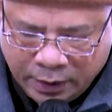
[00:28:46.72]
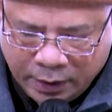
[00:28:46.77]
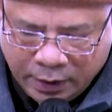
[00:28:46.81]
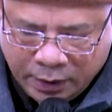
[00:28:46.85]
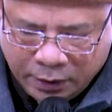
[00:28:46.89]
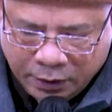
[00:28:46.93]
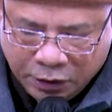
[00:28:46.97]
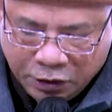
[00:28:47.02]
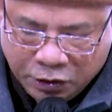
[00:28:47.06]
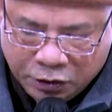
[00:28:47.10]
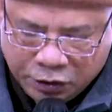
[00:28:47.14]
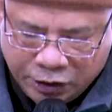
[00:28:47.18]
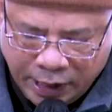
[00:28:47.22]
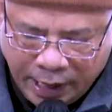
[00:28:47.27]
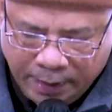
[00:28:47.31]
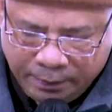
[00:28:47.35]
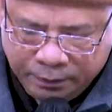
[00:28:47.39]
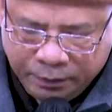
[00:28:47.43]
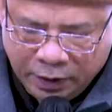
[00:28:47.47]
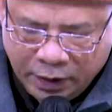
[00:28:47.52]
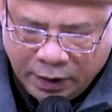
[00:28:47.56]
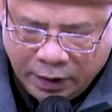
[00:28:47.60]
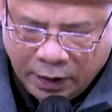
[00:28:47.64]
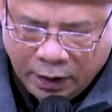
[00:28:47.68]
được
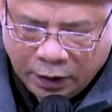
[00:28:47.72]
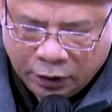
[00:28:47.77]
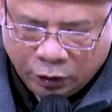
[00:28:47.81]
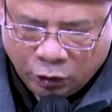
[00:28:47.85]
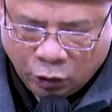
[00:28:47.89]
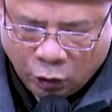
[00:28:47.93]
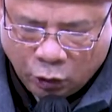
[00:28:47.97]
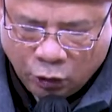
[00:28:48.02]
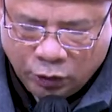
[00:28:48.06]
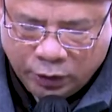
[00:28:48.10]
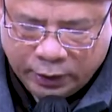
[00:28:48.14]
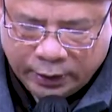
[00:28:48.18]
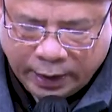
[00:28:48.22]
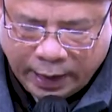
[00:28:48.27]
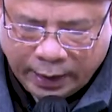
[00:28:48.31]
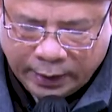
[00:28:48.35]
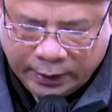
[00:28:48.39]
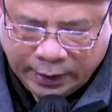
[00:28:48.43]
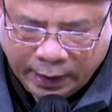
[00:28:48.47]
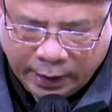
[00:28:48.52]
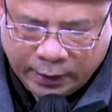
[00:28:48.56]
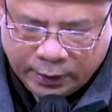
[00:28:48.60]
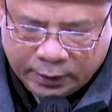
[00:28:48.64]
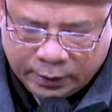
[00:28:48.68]
xem như là tối
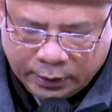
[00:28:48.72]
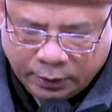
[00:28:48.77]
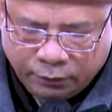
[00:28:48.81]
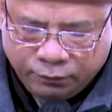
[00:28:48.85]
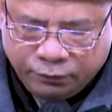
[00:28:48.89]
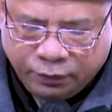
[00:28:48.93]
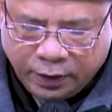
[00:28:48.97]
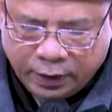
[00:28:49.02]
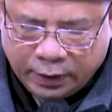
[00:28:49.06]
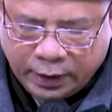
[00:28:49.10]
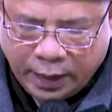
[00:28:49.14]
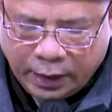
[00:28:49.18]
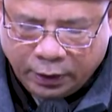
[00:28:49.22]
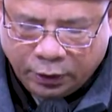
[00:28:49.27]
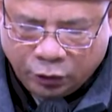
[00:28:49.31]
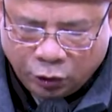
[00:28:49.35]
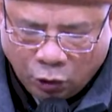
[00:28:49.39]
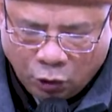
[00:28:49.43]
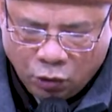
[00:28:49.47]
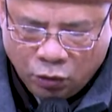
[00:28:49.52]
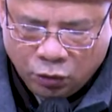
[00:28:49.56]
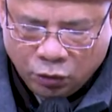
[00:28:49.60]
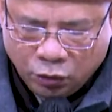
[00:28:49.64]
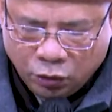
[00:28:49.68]
thắng nhất trong Phật Đảnh
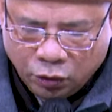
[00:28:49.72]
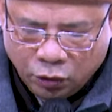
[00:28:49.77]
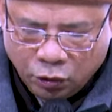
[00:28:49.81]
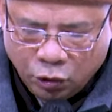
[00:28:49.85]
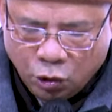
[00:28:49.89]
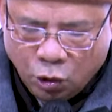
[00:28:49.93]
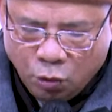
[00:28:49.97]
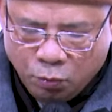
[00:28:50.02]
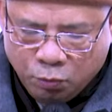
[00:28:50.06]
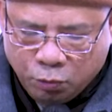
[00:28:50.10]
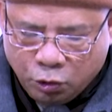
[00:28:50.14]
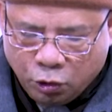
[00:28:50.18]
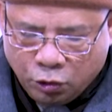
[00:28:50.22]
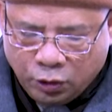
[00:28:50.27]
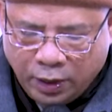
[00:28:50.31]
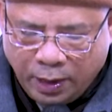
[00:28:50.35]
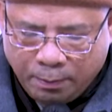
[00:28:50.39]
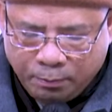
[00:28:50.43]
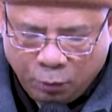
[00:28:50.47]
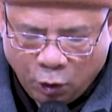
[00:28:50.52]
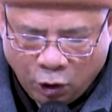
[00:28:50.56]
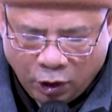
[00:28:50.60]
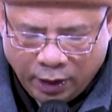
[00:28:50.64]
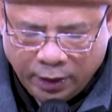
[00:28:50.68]
Tôn, gồm có
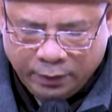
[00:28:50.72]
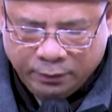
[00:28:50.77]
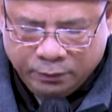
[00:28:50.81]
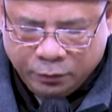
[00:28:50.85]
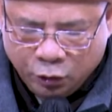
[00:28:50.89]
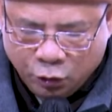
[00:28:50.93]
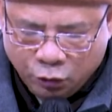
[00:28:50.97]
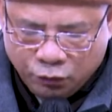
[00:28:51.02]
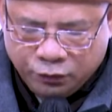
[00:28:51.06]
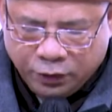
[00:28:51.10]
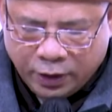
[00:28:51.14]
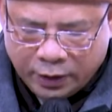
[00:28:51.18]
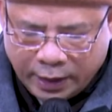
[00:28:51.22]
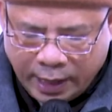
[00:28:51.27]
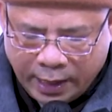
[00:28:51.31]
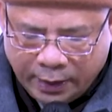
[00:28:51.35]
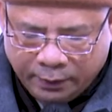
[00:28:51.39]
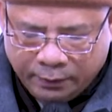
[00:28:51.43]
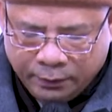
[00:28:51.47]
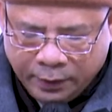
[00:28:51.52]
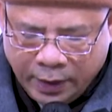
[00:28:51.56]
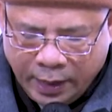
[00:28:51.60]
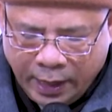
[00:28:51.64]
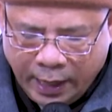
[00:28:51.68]
năm loại ngũ Phật Đảnh
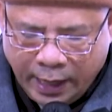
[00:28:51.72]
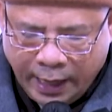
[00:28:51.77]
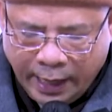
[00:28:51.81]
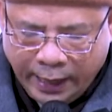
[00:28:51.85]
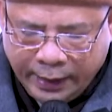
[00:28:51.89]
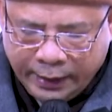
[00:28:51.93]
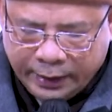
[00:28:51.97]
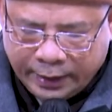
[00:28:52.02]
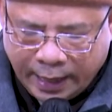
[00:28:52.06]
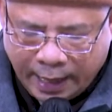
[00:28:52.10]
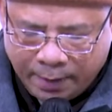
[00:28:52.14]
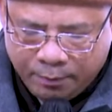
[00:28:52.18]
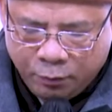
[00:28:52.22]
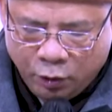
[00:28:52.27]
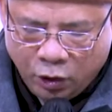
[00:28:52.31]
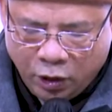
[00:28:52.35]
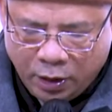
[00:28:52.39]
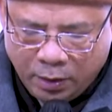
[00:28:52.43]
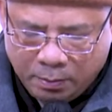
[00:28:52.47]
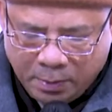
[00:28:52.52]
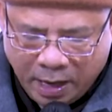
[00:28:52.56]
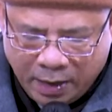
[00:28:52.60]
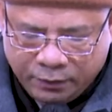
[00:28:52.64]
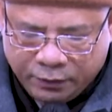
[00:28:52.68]
hay tám
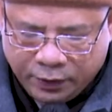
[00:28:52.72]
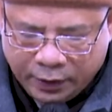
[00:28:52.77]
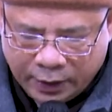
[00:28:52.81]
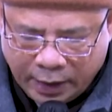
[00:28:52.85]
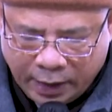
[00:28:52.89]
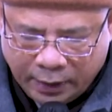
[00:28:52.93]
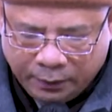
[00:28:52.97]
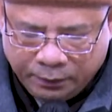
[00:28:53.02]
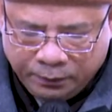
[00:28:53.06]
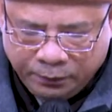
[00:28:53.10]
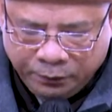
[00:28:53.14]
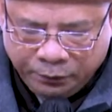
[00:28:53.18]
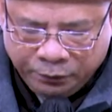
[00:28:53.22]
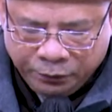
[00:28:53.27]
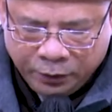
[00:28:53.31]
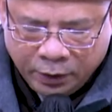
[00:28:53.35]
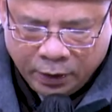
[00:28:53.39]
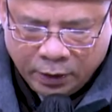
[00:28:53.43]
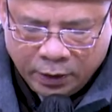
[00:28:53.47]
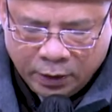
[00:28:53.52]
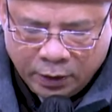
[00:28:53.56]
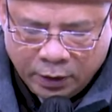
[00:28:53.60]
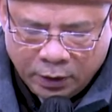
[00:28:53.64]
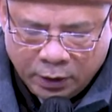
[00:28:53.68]
loại bát Phật Đảnh.
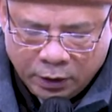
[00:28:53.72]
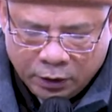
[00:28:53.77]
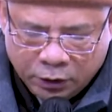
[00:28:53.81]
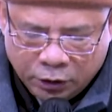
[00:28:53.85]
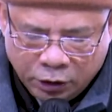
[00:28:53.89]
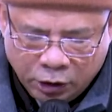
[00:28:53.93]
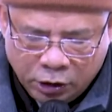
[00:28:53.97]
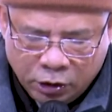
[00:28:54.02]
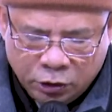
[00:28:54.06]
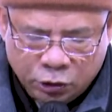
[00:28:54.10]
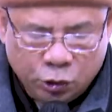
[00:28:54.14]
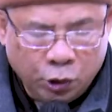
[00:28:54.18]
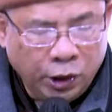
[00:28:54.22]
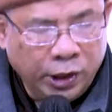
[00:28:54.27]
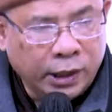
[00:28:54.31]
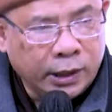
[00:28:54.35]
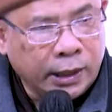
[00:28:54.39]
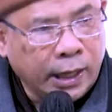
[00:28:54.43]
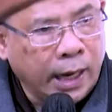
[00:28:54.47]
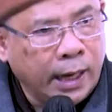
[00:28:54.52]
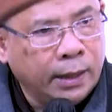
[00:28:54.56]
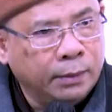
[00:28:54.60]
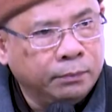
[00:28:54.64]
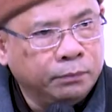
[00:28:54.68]
Tương truyền
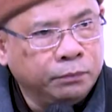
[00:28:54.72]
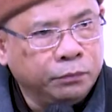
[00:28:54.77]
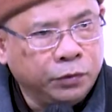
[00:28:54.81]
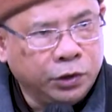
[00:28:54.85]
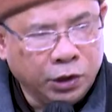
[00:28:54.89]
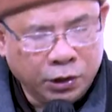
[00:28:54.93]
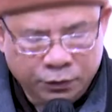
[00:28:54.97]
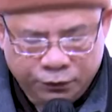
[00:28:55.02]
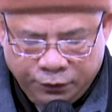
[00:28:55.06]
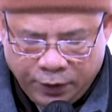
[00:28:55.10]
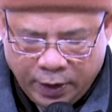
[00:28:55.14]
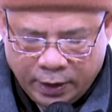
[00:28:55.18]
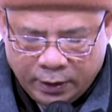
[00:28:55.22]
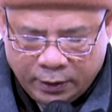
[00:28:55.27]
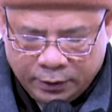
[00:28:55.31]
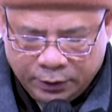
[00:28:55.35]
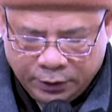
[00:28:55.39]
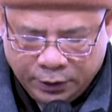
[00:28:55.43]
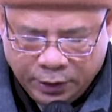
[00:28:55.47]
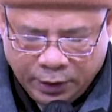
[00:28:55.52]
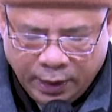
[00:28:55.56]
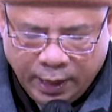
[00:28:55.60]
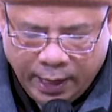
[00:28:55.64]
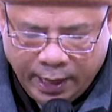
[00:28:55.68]
rằng chư Phật
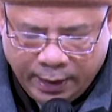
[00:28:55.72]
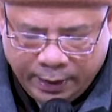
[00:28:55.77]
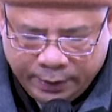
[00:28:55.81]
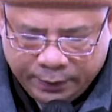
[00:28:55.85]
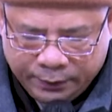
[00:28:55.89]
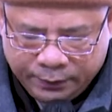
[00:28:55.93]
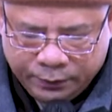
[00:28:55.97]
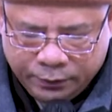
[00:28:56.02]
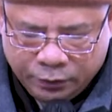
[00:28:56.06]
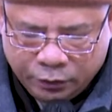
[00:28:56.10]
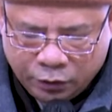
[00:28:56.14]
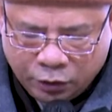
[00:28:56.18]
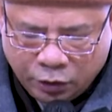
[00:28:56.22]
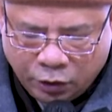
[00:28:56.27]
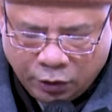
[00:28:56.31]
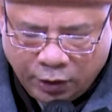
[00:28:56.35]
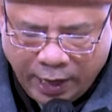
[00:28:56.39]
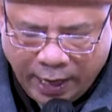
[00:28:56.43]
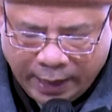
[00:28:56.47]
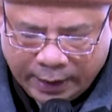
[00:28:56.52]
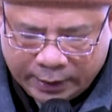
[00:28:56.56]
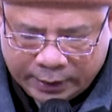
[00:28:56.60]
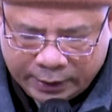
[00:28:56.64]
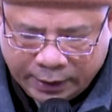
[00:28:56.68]
Như Lai có
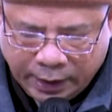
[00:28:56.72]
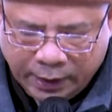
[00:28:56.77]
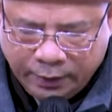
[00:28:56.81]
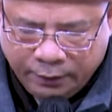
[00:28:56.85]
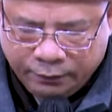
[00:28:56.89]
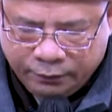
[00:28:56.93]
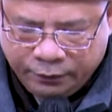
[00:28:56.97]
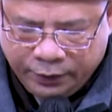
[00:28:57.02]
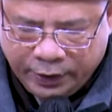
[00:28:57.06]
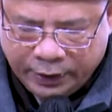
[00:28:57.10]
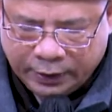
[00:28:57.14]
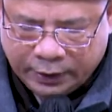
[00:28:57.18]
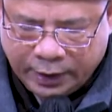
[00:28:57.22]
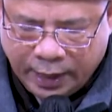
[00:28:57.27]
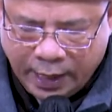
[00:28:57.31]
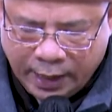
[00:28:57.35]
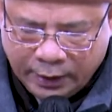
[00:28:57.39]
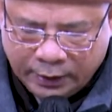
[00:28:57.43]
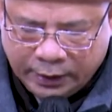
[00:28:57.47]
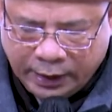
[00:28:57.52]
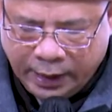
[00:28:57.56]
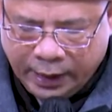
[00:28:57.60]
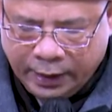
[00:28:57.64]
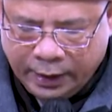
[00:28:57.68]
đặc trưng về
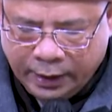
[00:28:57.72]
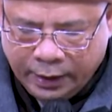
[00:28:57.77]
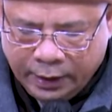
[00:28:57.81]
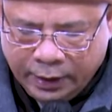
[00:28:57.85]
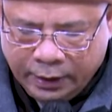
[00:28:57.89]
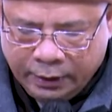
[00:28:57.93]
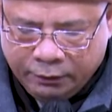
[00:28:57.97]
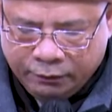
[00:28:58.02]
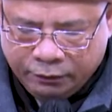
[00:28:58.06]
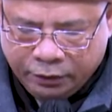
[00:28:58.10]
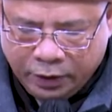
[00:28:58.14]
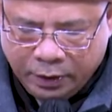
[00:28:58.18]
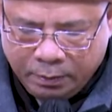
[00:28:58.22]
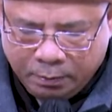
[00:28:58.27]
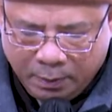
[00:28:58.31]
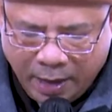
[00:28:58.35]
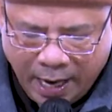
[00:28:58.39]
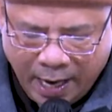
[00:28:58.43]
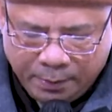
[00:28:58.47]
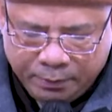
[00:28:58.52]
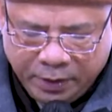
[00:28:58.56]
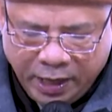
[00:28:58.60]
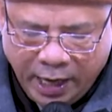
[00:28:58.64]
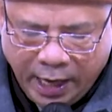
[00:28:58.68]
thân thể với
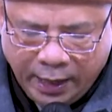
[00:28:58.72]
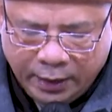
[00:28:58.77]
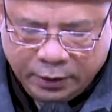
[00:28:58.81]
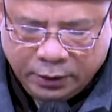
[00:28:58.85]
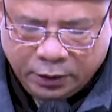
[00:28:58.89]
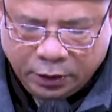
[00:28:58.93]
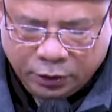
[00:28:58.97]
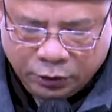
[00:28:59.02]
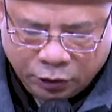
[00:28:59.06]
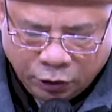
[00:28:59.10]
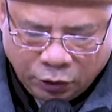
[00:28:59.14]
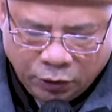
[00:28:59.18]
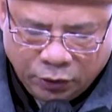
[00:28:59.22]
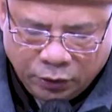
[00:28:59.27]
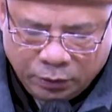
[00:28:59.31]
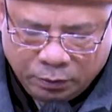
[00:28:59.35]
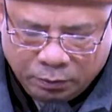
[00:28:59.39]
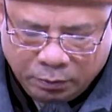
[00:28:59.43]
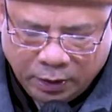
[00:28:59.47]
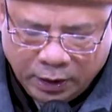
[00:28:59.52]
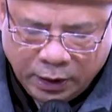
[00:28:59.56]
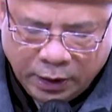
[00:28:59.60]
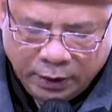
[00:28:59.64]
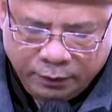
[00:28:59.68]
ba mươi hai tướng tốt
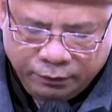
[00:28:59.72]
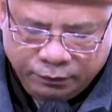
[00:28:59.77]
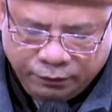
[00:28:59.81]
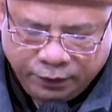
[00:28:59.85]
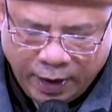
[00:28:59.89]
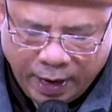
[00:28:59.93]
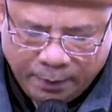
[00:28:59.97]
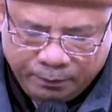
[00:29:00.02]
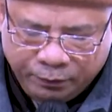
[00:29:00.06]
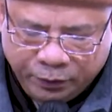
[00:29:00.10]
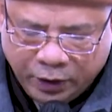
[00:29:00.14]
mà người phàm